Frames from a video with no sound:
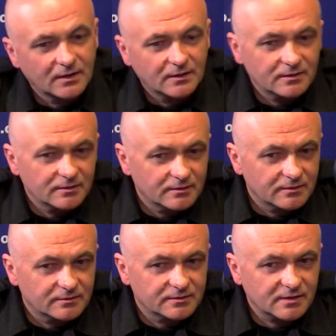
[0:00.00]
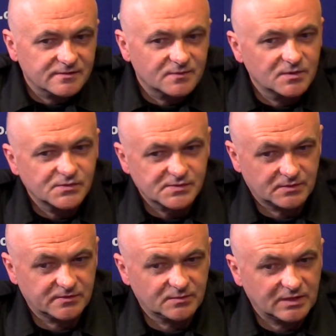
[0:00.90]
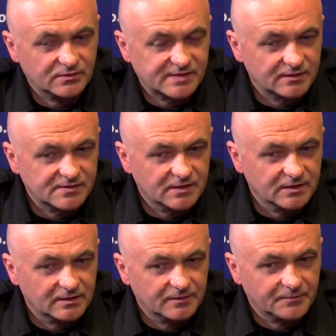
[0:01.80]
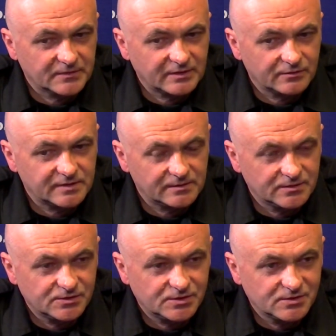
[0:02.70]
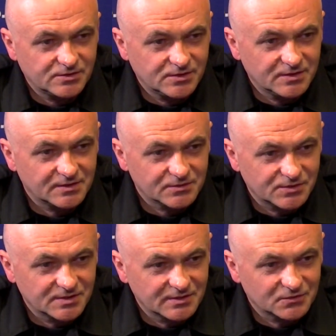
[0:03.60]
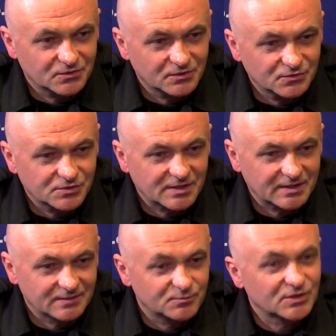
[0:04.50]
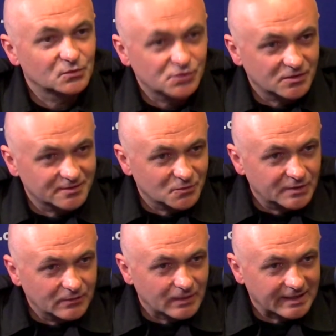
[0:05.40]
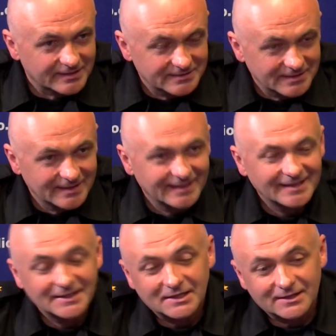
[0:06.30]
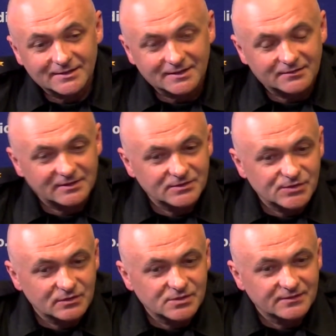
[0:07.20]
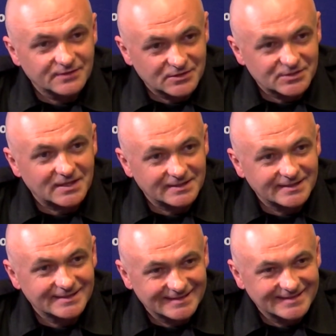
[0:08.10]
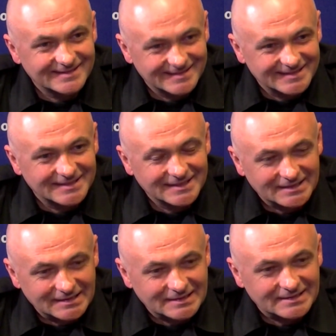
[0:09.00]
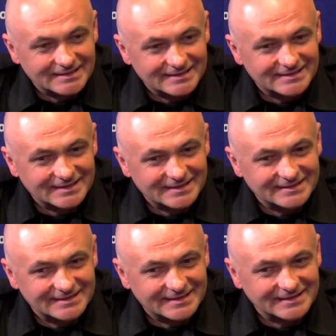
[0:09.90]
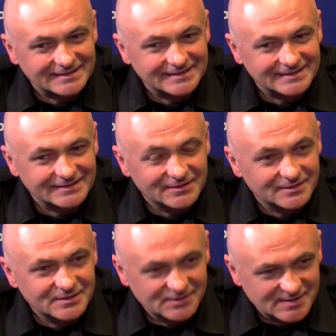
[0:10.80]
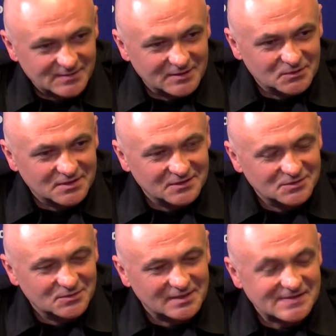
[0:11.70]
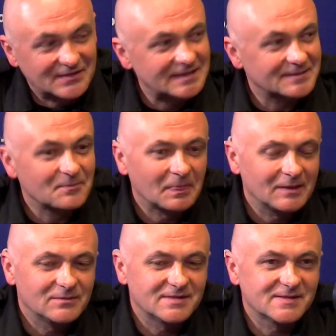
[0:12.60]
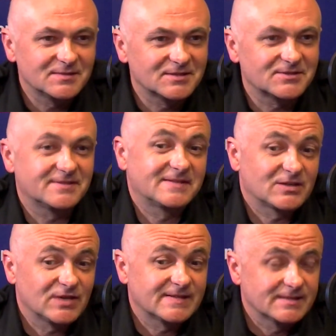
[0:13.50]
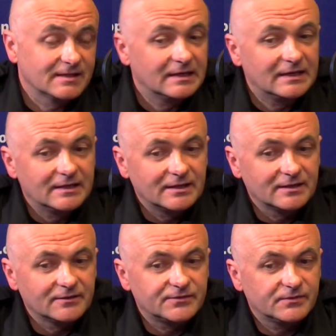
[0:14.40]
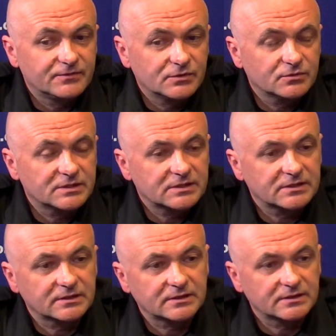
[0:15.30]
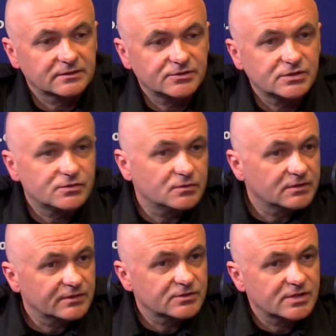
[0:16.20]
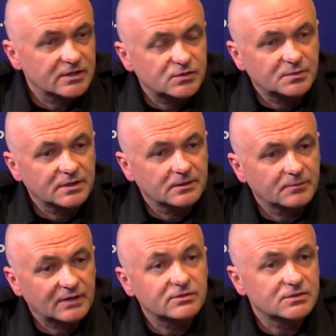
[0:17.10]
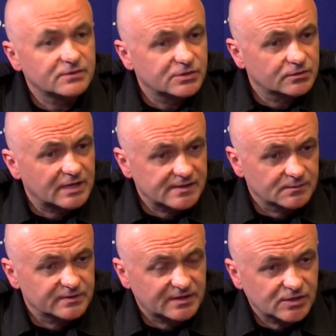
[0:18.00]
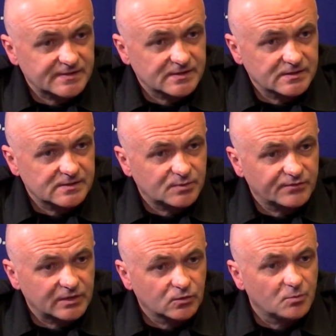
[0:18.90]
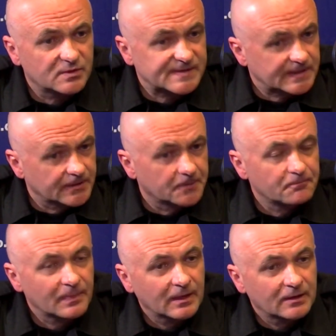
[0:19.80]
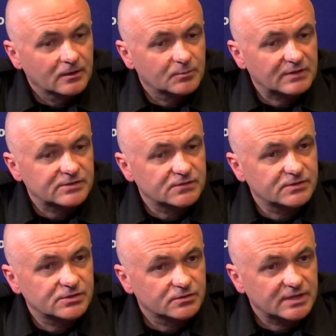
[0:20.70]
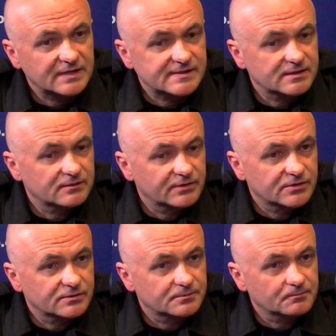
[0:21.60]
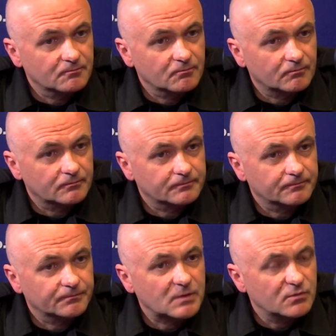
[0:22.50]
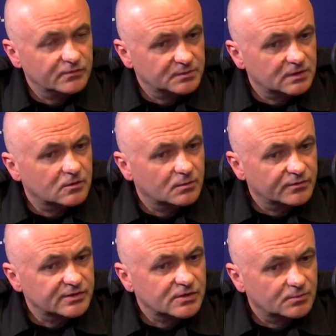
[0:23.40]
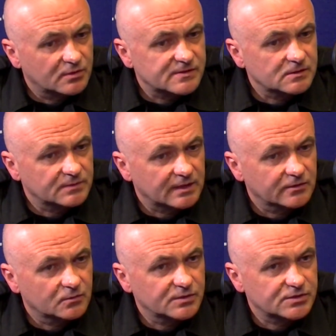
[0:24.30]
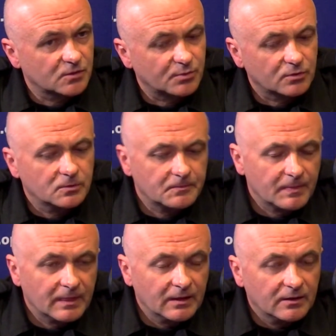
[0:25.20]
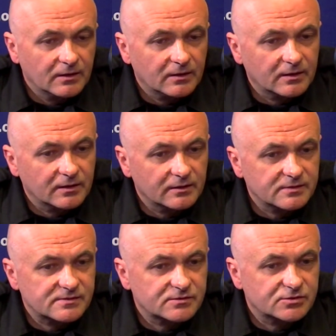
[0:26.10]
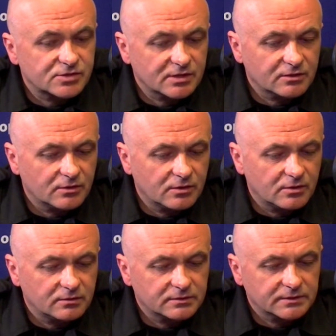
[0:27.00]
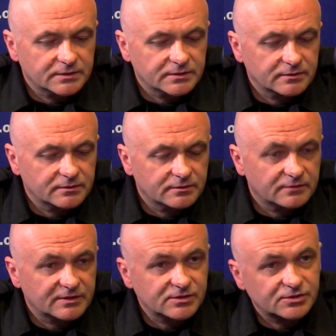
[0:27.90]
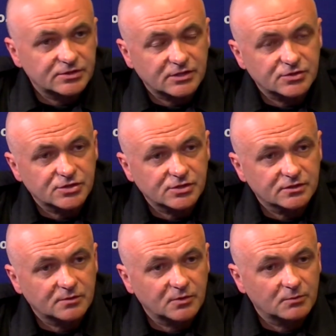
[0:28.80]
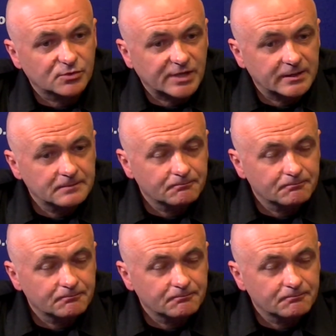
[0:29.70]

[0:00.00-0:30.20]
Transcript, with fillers: Y, tak, zrobiliśmy sobie taką statystykę za ostatnie 10 dni, czyli od, już taki przedłużony, długi weekend. E, tak jak faktycznie tak, ludzie wyjeżdżali. Miałem na myśli ten długi weekend. Tak, tak. Y, nie, nie wszyscy mieli długi, niektórzy pracowali, między innymi też strażacy. Y, w, w, ciągu tych 10 dni wyjeżdżaliśmy prawie 90 razy. Strażacy z powiatu opolskiego. Prawie 90 razy. Mówimy tylko o powiecie opolskim. Mówimy tylko o powiecie opolskim, tak, i o mieście Opolu. E, z czego 23 e, to były pożary.